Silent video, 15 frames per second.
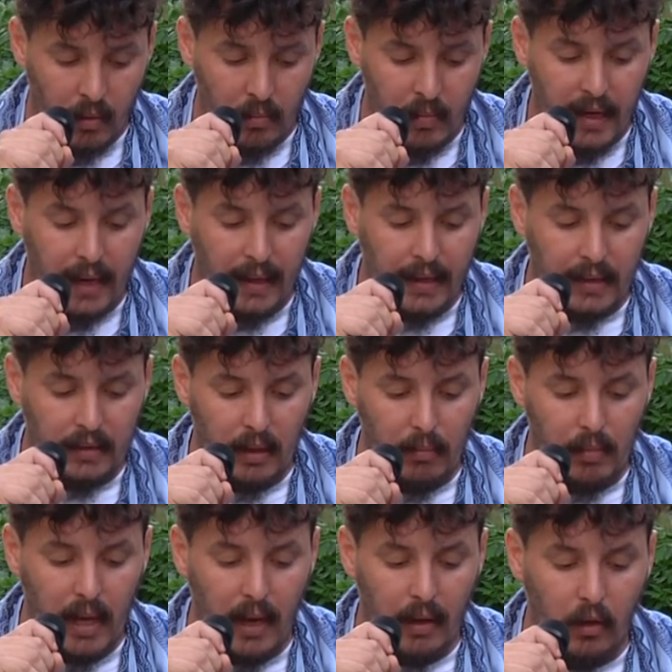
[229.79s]
Miraré este
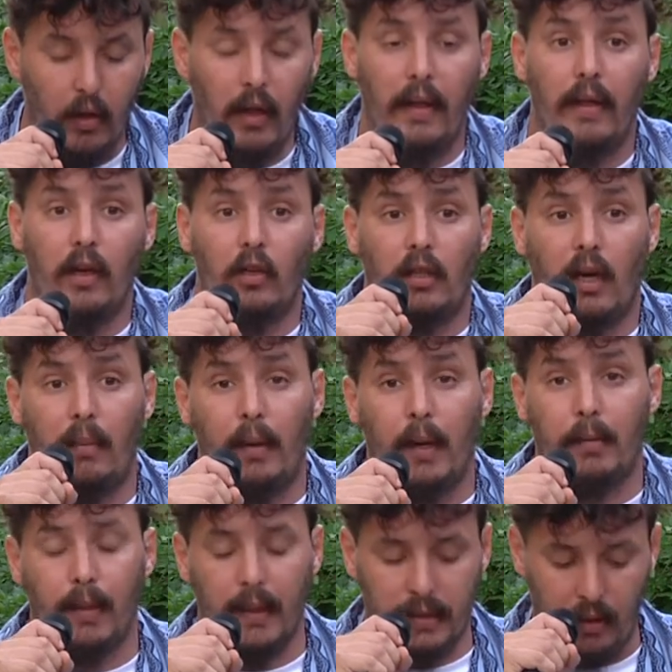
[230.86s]
plano desde otra
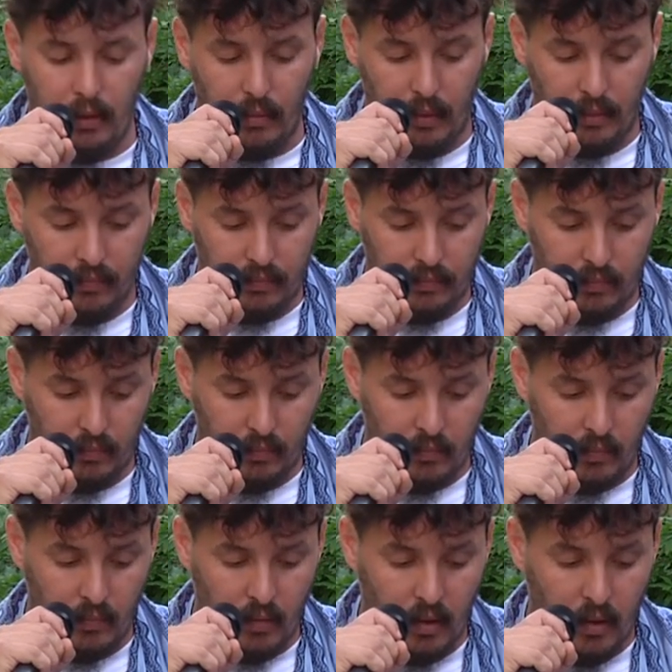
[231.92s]
perspectiva.
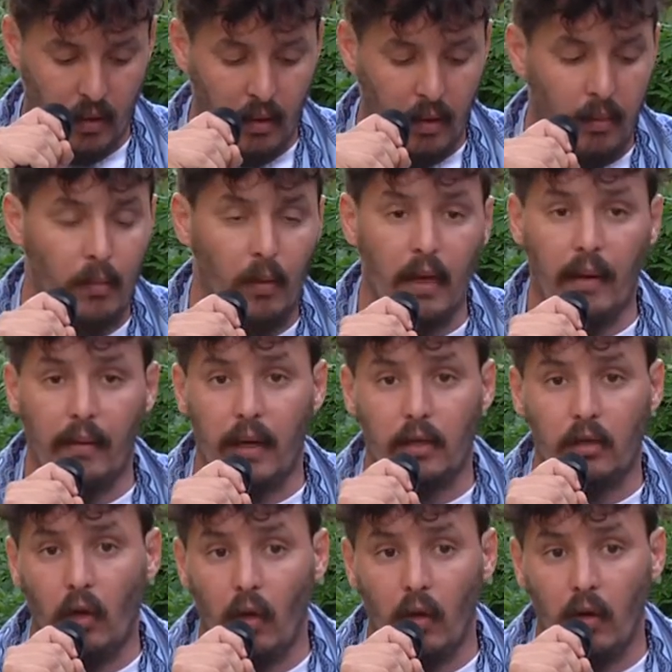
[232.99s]
Voy a ver
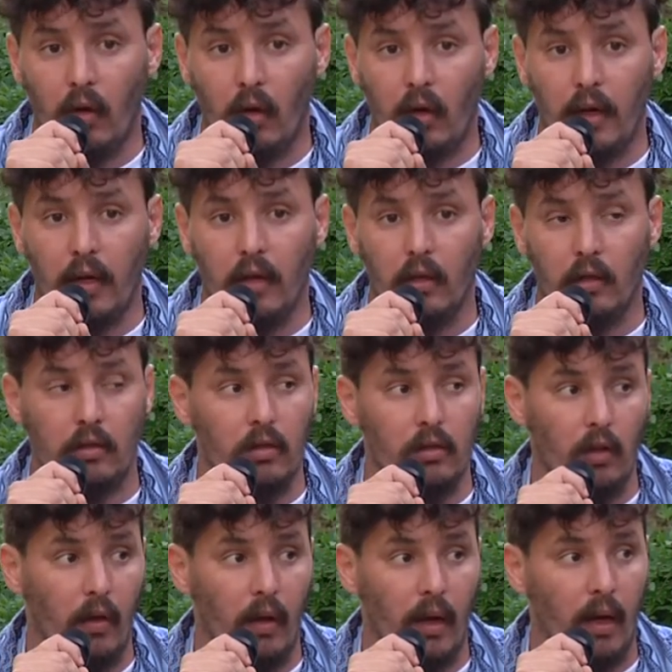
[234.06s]
todos los ríos y
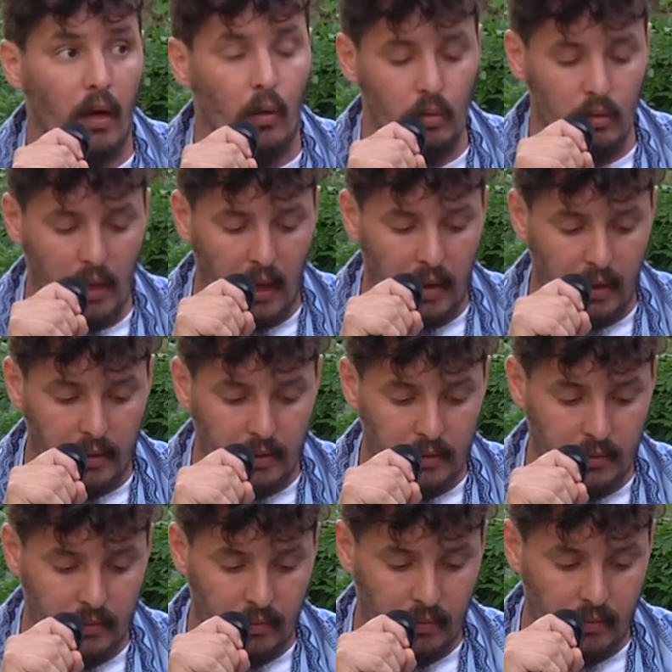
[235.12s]
todas las
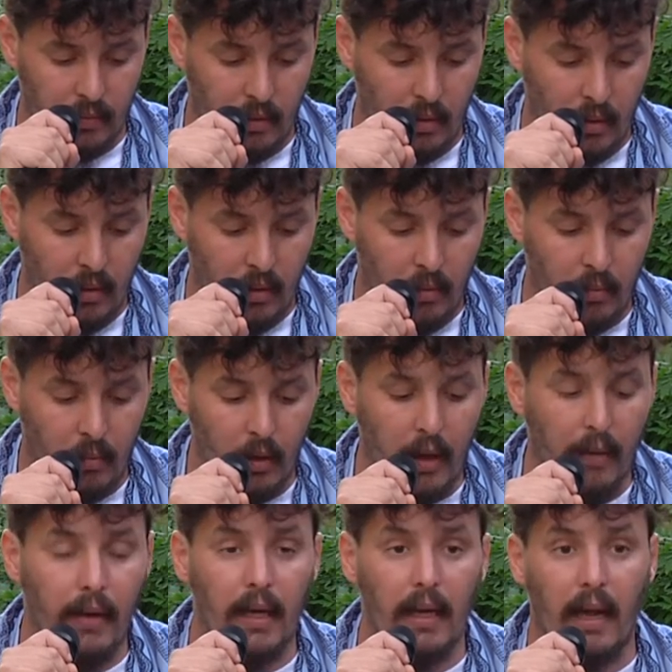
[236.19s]
juntadas. Voy
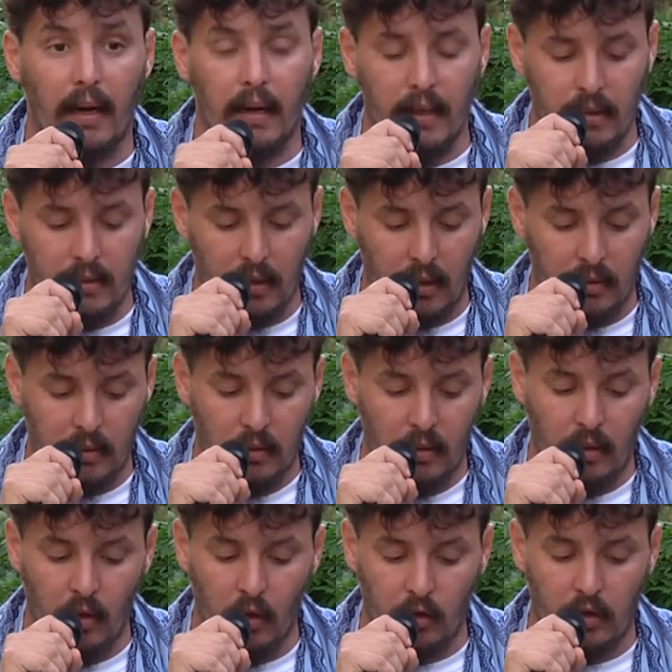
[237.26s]
a ver las risas
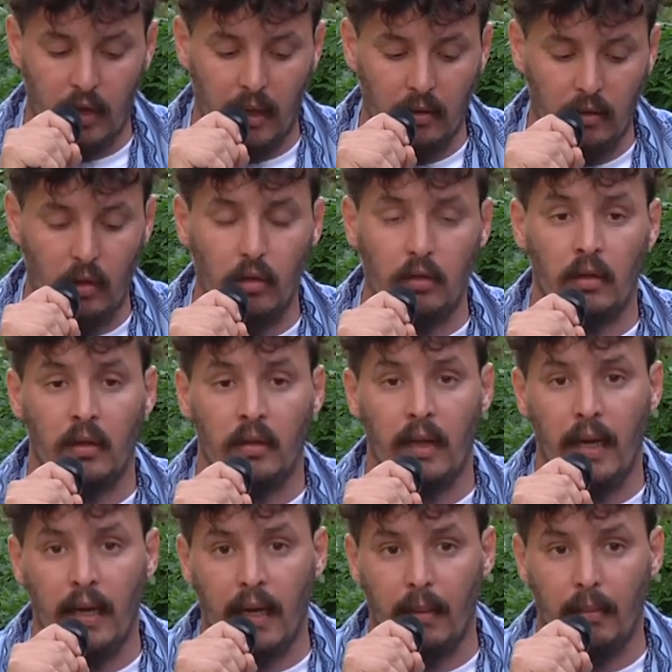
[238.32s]
y los llantos
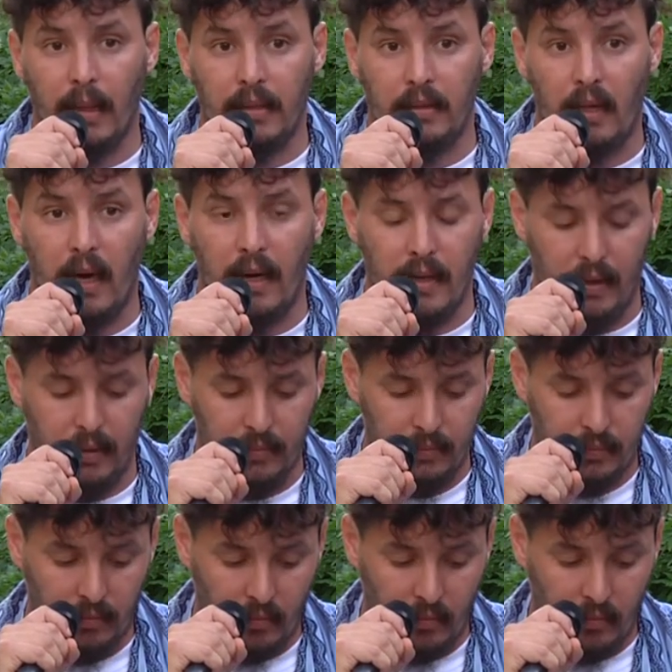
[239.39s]
de los que me extrañan.